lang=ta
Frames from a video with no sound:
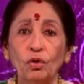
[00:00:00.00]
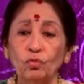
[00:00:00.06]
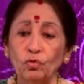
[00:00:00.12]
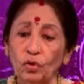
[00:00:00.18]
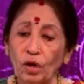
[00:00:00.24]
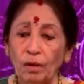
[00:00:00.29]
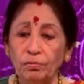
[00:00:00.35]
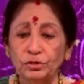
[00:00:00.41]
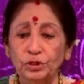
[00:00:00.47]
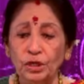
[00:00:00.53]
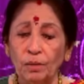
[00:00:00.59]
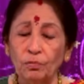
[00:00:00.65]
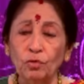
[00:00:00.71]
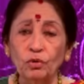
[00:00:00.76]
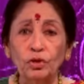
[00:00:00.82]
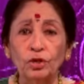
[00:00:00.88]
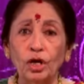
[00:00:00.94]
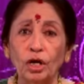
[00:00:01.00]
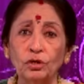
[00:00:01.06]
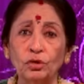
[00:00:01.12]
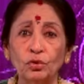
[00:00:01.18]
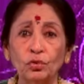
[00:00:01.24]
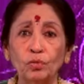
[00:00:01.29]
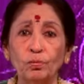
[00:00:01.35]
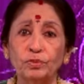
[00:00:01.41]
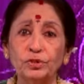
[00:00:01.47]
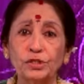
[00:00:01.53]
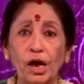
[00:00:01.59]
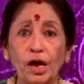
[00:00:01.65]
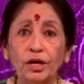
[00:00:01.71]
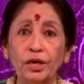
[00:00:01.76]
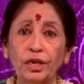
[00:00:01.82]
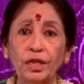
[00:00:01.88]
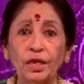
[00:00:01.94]
குலாப் ஜாமுன் லட்டு
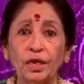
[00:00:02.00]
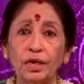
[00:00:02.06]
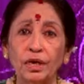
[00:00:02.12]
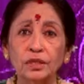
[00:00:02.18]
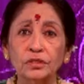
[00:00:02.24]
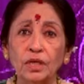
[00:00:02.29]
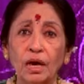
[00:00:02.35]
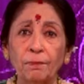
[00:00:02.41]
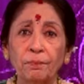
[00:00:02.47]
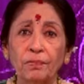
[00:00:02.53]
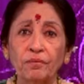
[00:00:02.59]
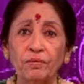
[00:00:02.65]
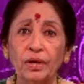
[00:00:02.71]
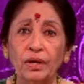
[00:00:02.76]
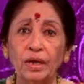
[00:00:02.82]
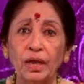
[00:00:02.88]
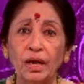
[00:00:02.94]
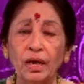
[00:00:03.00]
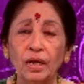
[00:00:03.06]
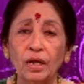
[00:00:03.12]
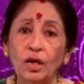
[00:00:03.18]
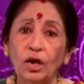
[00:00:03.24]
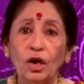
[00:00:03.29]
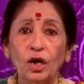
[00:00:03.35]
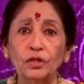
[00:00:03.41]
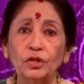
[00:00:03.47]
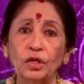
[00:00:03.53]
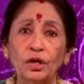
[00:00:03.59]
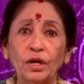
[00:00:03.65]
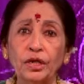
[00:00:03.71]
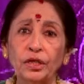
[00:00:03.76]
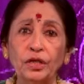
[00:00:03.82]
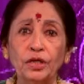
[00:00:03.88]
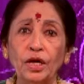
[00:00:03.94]
ஜாங்கிரி எல்லாம் சாப்பிடுவேல
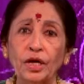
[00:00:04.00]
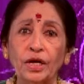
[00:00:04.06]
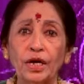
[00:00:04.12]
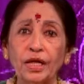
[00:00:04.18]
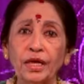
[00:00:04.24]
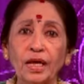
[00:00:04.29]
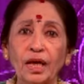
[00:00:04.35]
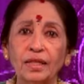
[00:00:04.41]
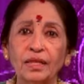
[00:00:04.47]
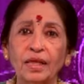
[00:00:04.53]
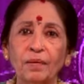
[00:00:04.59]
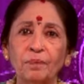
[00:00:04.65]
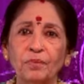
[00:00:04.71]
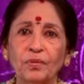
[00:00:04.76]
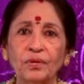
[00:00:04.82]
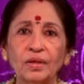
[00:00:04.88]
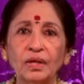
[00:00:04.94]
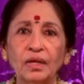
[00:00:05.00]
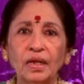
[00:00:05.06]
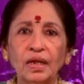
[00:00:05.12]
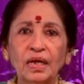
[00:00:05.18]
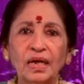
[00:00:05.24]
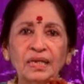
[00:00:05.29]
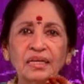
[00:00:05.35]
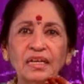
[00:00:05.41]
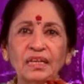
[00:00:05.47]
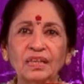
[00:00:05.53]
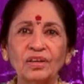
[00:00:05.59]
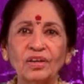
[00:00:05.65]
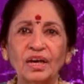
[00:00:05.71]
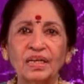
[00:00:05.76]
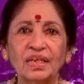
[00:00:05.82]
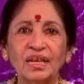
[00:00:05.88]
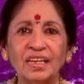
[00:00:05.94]
அதெல்லாம் இங்கே கிடைக்காதே போது ஐயையோ
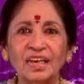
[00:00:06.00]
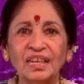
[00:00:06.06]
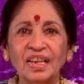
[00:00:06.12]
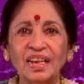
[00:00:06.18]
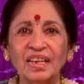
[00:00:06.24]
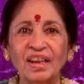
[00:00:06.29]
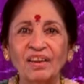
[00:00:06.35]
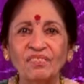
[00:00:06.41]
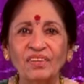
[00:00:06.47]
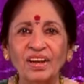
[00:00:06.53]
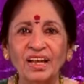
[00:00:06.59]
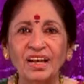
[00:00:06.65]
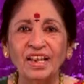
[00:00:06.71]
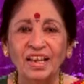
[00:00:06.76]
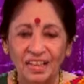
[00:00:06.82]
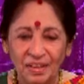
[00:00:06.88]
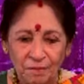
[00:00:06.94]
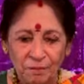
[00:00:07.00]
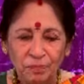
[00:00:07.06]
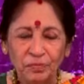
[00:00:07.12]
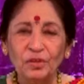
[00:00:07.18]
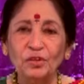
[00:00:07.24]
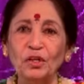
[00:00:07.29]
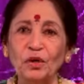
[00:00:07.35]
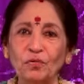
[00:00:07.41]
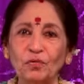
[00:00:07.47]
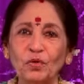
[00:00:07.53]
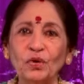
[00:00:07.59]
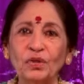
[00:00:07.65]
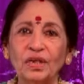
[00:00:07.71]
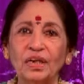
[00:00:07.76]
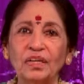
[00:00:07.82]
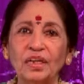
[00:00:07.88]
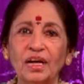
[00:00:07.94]
அதெல்லாம் நல்லாவே இல்லை இது எவ்வளோ
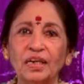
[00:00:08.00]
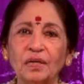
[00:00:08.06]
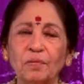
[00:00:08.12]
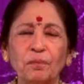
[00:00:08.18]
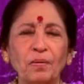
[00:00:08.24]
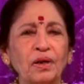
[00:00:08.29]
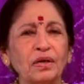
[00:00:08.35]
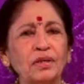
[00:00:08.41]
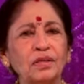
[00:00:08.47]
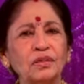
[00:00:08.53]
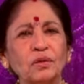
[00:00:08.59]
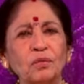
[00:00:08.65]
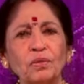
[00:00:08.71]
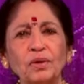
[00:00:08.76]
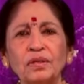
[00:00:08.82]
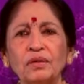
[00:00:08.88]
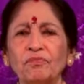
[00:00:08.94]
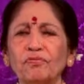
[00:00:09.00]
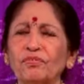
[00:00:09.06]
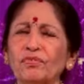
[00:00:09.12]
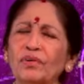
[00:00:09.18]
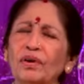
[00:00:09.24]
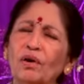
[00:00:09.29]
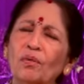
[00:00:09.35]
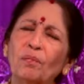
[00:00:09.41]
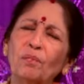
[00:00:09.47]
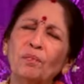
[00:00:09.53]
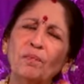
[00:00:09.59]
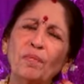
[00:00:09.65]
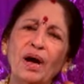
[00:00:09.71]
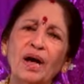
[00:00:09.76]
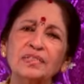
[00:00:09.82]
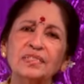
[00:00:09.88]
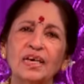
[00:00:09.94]
நல்லா இருக்கு பாருன்னு அந்த குழந்தை ரொம்ப
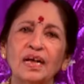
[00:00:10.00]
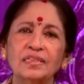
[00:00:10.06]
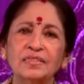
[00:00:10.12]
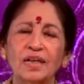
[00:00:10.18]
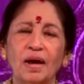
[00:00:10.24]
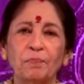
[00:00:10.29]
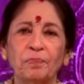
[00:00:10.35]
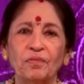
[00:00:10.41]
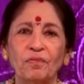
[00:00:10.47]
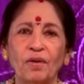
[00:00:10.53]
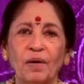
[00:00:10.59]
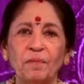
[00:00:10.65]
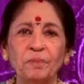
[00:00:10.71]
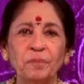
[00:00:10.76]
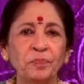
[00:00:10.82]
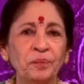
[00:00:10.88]
ஆசையாக சாப்பிடுவாள்